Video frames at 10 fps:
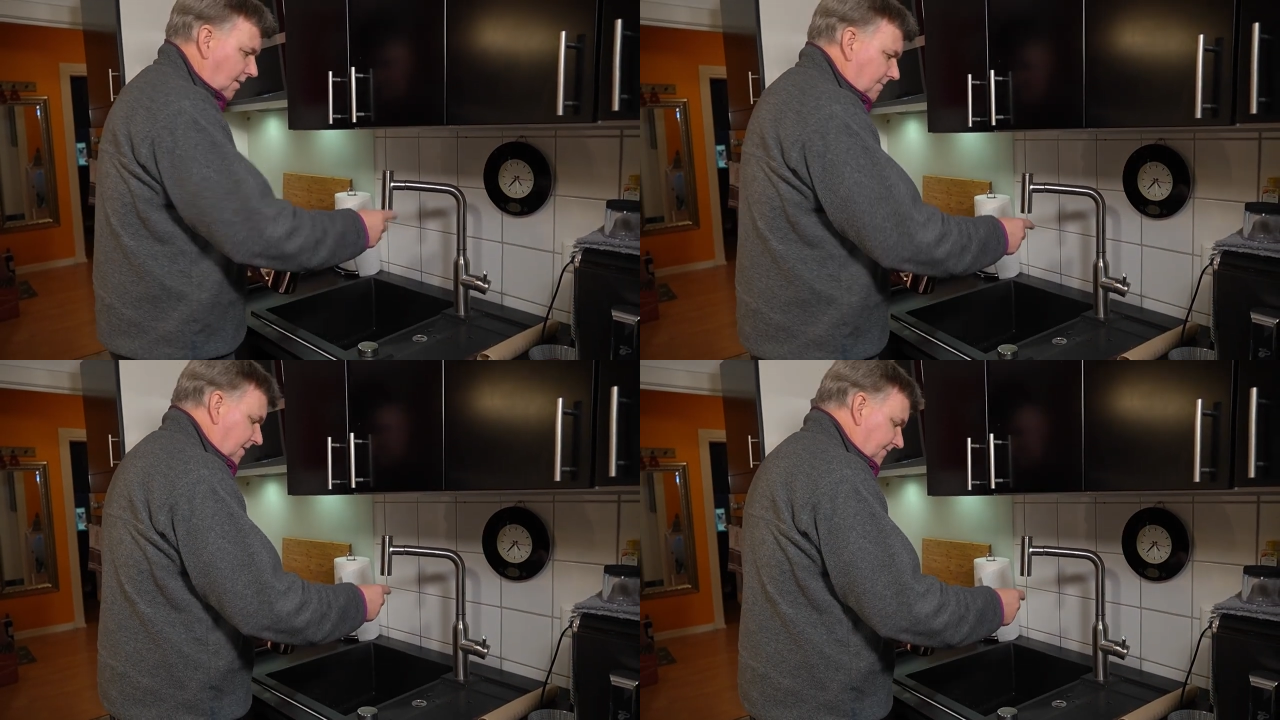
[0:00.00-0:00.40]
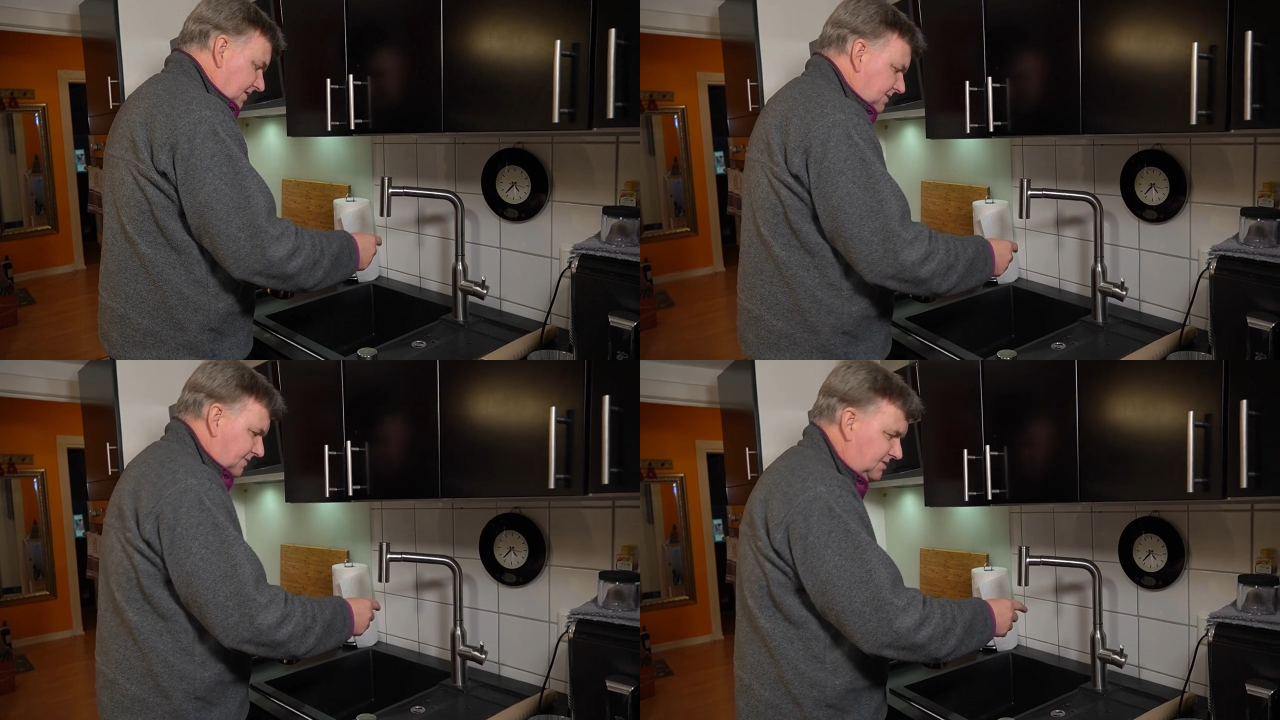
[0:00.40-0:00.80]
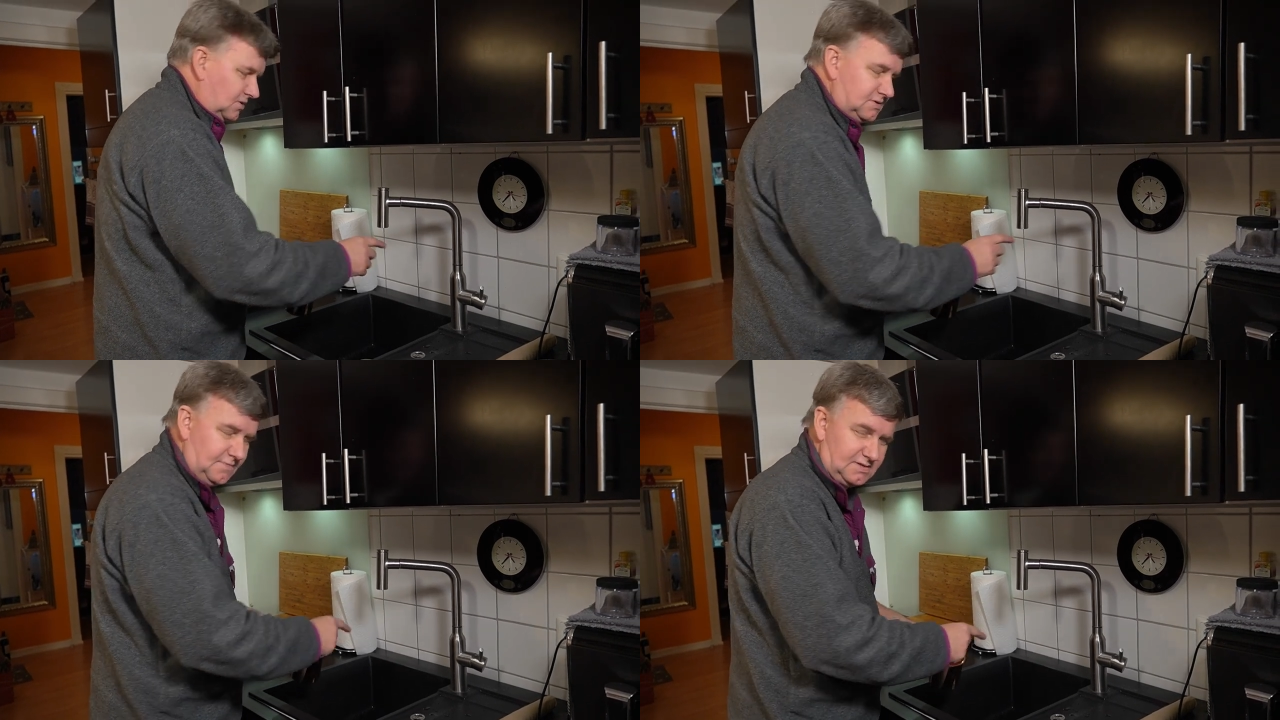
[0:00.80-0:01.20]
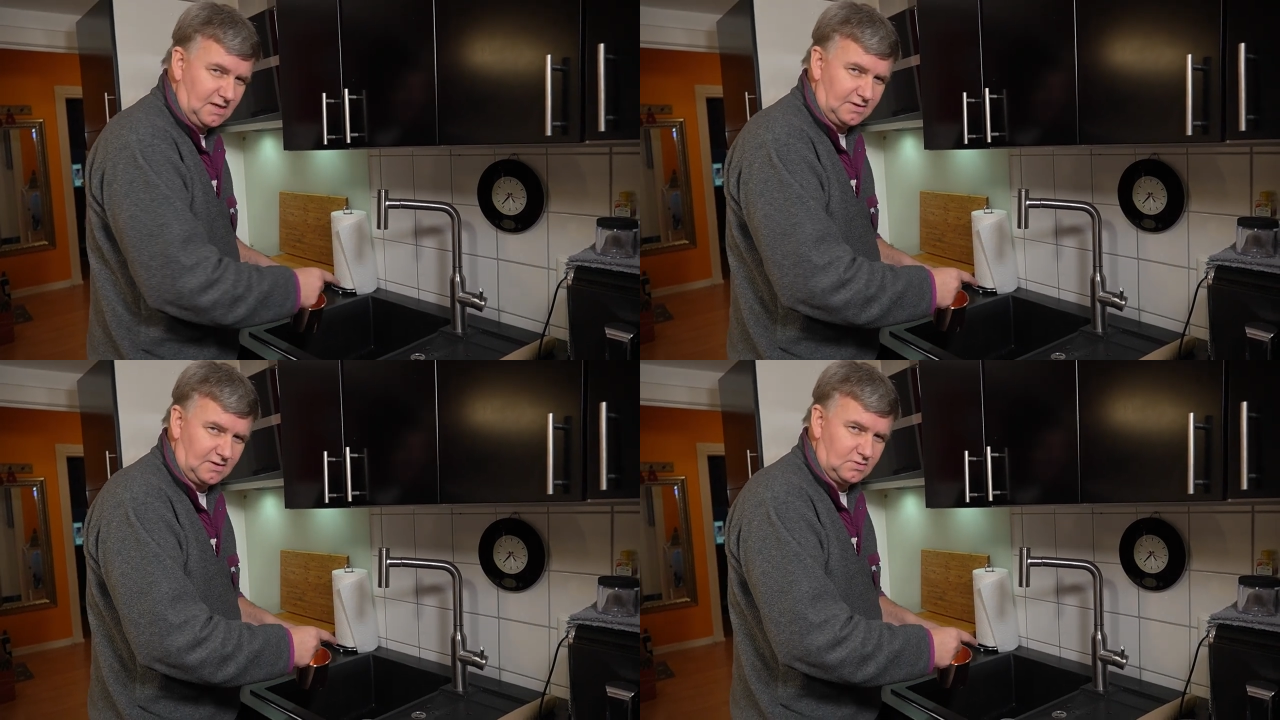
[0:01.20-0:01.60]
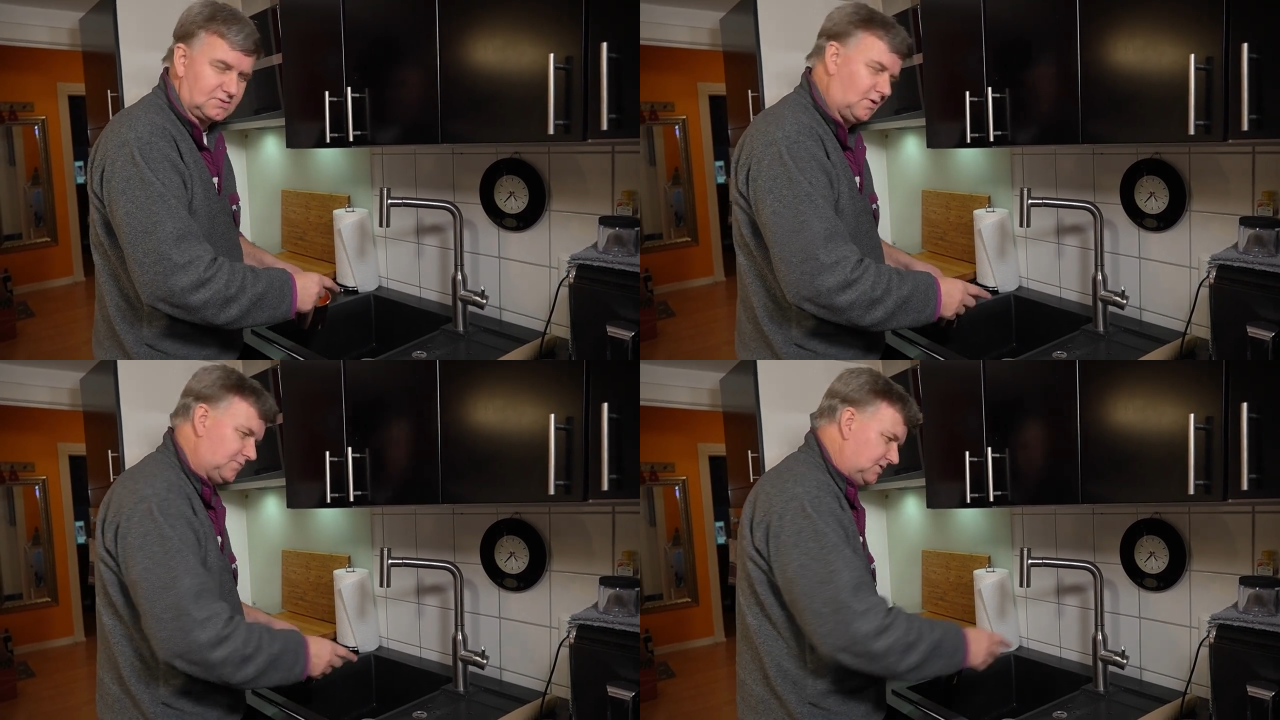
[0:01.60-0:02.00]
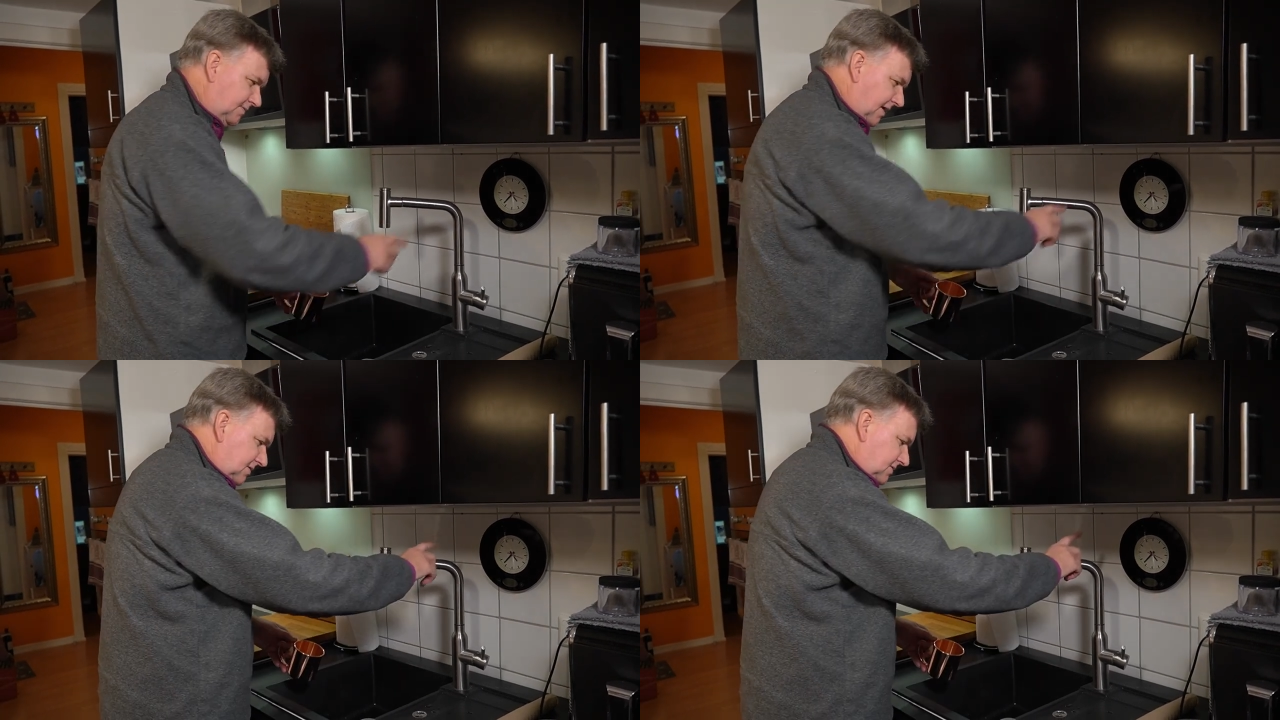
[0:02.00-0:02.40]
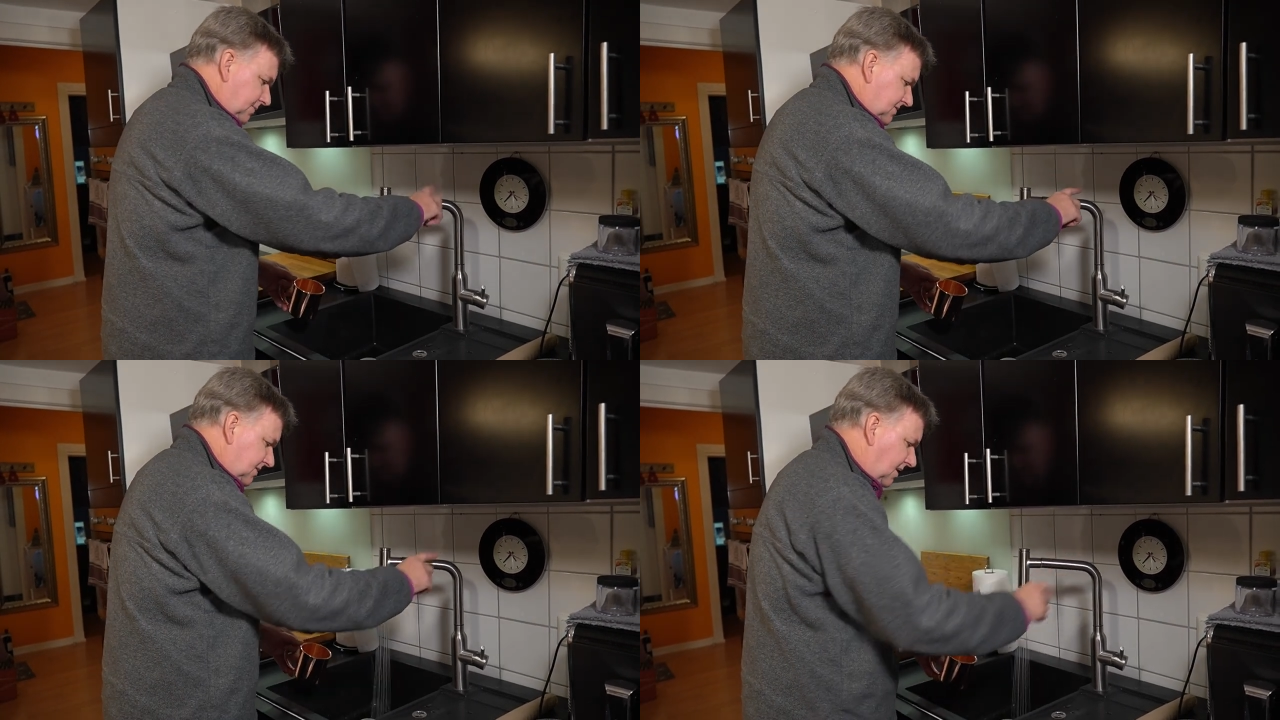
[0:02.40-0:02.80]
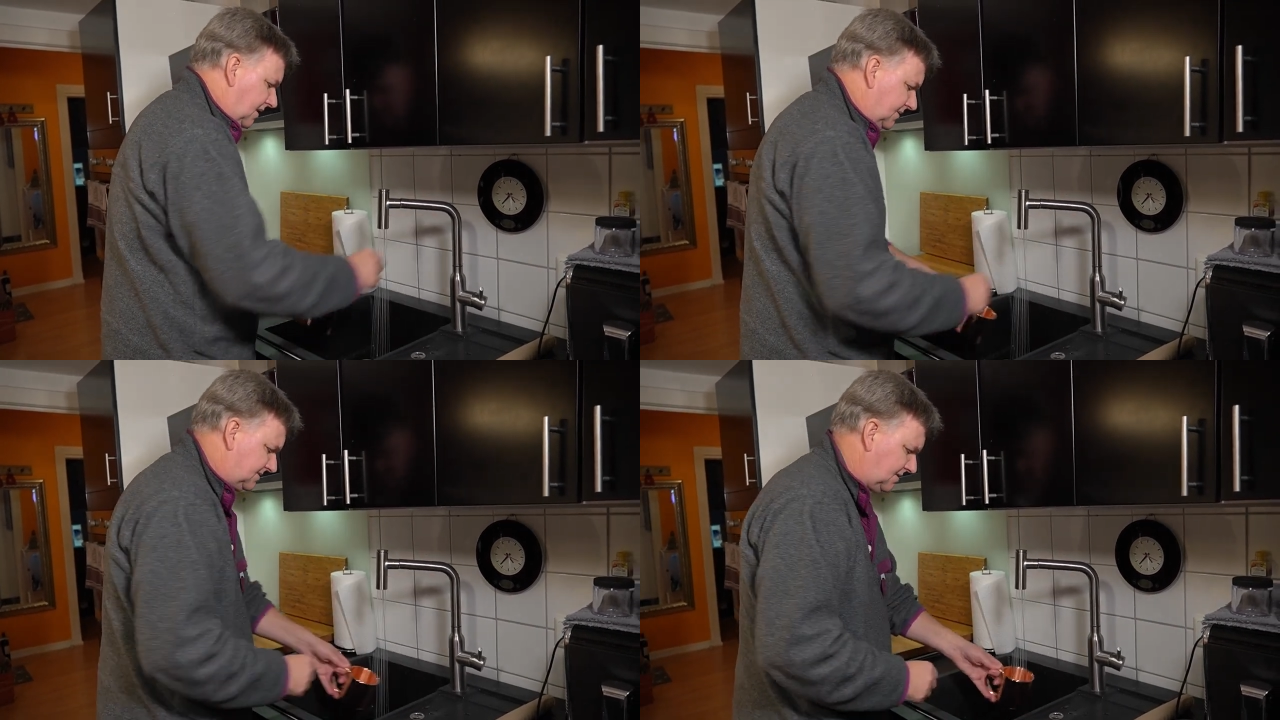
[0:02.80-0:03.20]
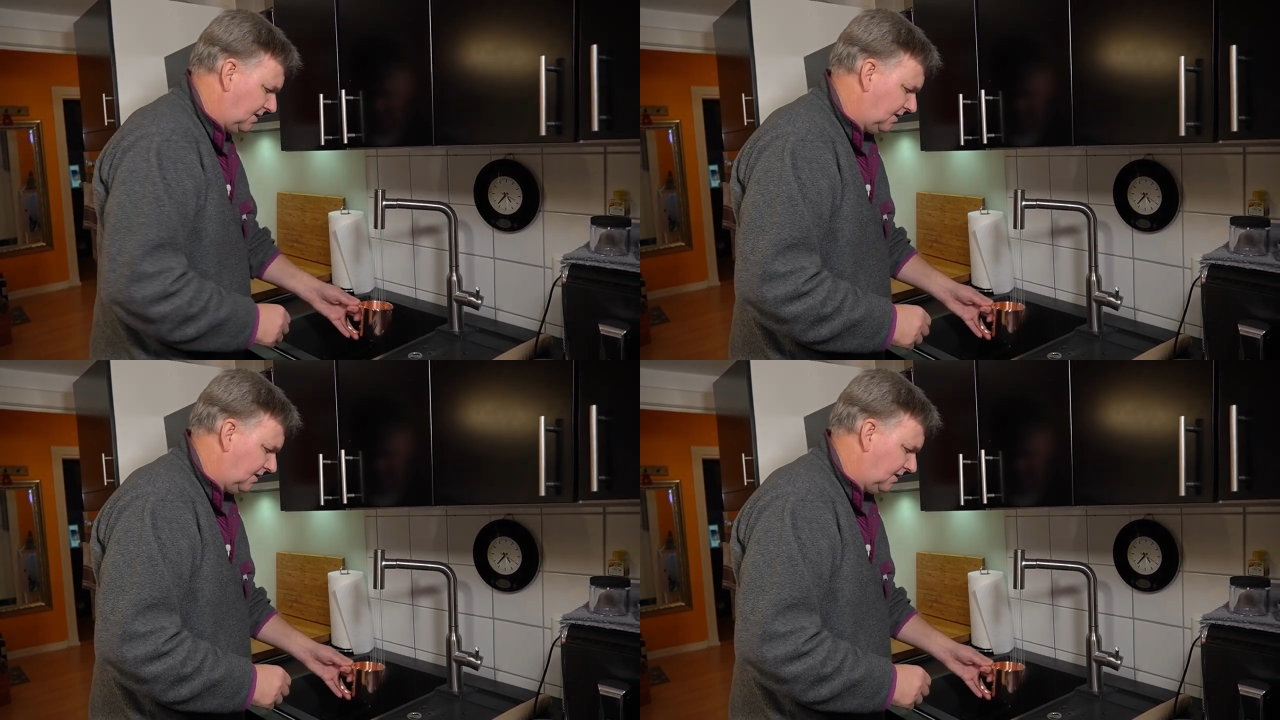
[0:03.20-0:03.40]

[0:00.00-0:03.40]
Mein Wasser, was hier aus dem Wasserhahn rauskommt, ist verhältnismäßig heiß.